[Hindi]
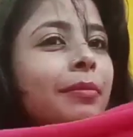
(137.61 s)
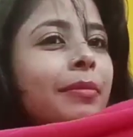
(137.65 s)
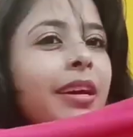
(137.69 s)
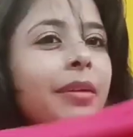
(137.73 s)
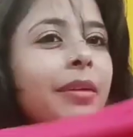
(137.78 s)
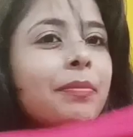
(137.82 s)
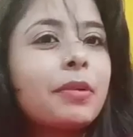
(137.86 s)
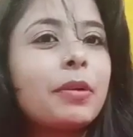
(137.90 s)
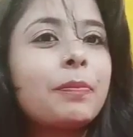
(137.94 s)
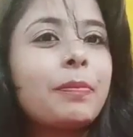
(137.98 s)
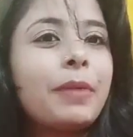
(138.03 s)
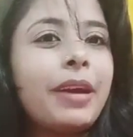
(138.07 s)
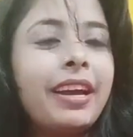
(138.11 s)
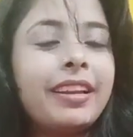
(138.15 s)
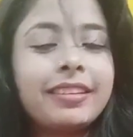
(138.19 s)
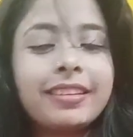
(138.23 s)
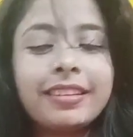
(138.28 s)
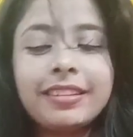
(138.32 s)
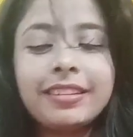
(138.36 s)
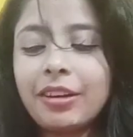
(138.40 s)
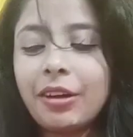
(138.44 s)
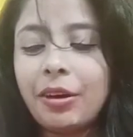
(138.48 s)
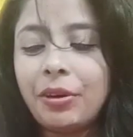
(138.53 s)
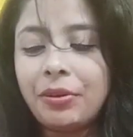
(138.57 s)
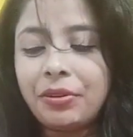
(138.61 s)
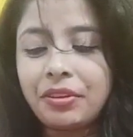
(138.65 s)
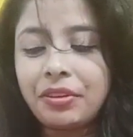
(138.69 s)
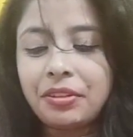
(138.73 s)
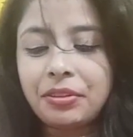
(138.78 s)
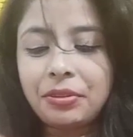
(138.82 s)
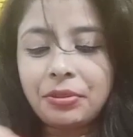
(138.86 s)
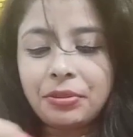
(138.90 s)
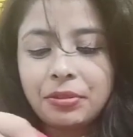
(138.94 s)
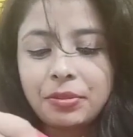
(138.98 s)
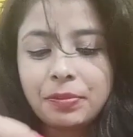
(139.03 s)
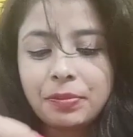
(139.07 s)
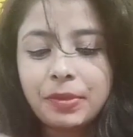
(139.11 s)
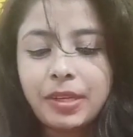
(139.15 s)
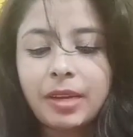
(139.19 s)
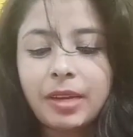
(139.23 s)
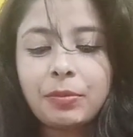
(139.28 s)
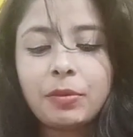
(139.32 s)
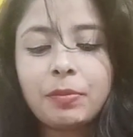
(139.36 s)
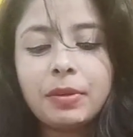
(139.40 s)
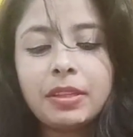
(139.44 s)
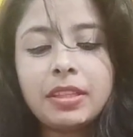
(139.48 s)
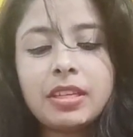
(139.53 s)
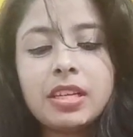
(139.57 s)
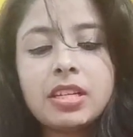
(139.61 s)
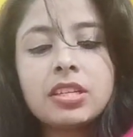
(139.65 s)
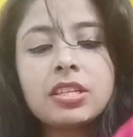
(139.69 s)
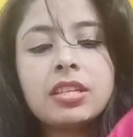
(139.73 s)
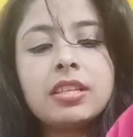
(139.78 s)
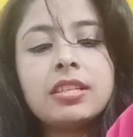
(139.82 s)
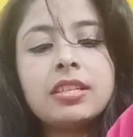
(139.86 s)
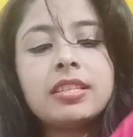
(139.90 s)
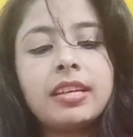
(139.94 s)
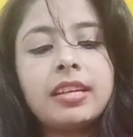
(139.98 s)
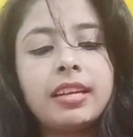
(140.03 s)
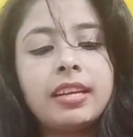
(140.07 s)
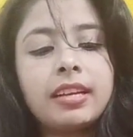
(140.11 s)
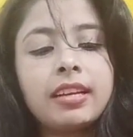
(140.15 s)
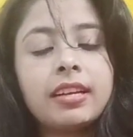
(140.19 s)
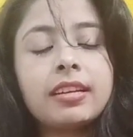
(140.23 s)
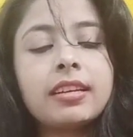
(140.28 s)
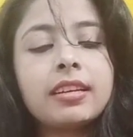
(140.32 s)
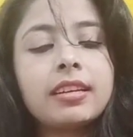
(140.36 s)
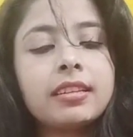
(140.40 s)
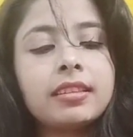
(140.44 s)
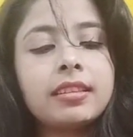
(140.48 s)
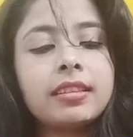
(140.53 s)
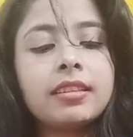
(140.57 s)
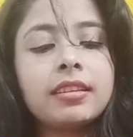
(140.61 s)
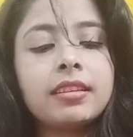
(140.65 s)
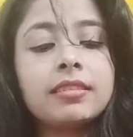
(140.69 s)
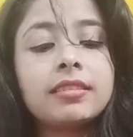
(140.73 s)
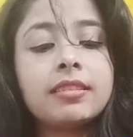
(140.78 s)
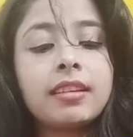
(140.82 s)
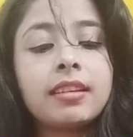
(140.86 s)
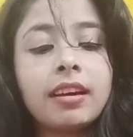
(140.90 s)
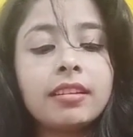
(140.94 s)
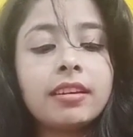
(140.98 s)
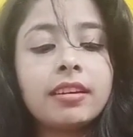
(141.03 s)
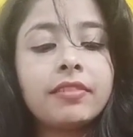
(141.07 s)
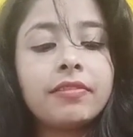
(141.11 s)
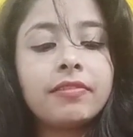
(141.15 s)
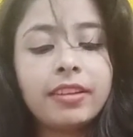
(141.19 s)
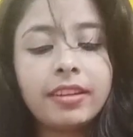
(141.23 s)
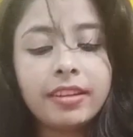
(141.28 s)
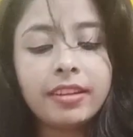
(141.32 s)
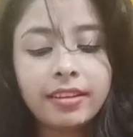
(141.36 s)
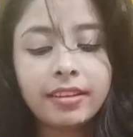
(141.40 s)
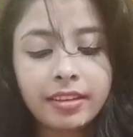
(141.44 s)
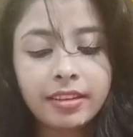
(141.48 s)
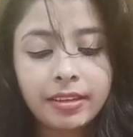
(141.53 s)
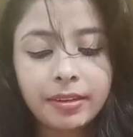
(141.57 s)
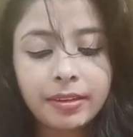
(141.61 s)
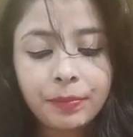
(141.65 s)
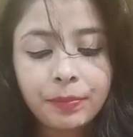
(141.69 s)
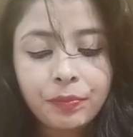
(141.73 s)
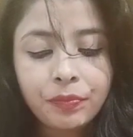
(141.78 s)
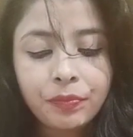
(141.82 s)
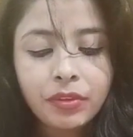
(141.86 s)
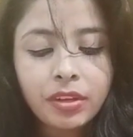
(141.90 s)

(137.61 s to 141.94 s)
मैं आपको पहन के दिखाऊंगी तो उस पर आपको पता चल जाएगा कि कितना ज़्यादा फ्लेयर है